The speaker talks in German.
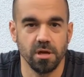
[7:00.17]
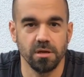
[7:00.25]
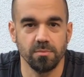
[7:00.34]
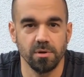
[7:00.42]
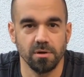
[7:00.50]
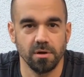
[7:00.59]
und
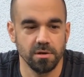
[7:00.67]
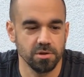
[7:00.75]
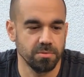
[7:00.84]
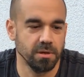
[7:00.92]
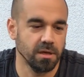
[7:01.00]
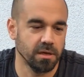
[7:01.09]
scheinen damit auch
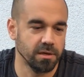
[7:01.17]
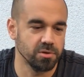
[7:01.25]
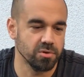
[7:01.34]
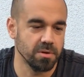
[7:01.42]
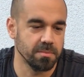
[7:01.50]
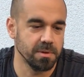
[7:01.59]
keine
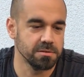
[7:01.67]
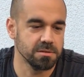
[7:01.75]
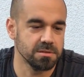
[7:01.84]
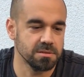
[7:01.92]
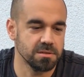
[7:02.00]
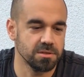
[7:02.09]
Schwierigkeiten zu haben.
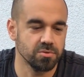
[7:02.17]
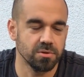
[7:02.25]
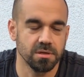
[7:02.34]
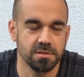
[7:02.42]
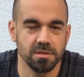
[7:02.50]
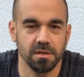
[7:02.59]
Also ist jetzt nicht
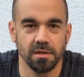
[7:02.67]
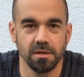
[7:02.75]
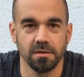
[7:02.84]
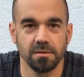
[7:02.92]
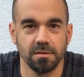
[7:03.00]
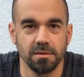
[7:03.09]
so, dass
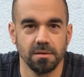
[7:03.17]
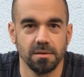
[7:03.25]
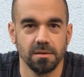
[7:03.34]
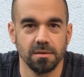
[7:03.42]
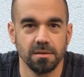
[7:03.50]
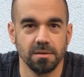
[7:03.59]
der
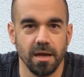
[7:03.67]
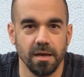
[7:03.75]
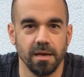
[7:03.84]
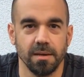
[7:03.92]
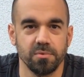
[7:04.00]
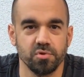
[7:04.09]

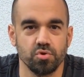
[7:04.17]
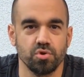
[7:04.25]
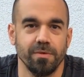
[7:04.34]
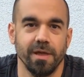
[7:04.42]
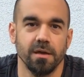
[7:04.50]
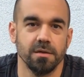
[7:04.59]
Kranarm zu
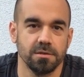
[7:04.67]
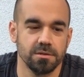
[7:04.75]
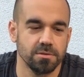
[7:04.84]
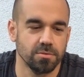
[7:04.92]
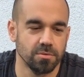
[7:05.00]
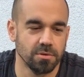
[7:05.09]
schwer
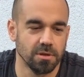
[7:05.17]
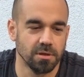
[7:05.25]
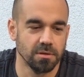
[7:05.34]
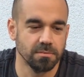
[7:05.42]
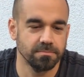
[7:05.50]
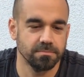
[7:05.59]
ist oder
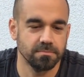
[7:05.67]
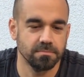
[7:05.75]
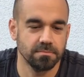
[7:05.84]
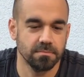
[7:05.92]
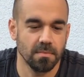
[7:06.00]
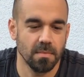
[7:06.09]

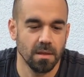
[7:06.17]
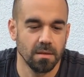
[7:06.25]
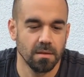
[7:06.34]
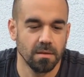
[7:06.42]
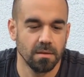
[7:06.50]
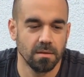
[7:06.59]

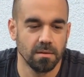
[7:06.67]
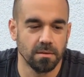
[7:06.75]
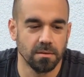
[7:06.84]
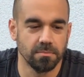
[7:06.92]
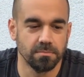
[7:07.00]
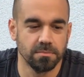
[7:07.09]

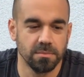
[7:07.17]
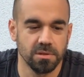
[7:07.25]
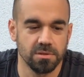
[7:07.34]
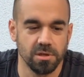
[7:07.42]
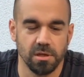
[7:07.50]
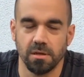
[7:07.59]
ähm,
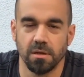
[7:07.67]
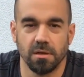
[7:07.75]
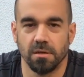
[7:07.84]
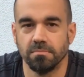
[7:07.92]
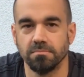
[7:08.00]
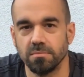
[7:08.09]
die
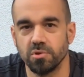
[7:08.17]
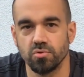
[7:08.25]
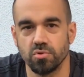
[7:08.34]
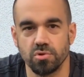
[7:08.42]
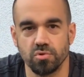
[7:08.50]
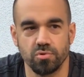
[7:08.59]
Zylinder dann
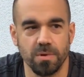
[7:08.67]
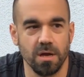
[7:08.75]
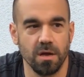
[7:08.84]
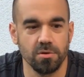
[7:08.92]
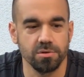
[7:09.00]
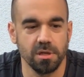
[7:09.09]
zu, zu
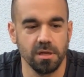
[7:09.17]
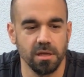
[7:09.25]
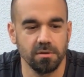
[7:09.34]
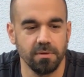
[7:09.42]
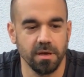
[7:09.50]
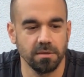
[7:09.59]
schwach
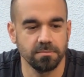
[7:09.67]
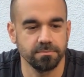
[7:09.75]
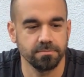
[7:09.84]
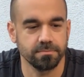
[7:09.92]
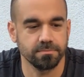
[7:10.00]
ausgelegt werden.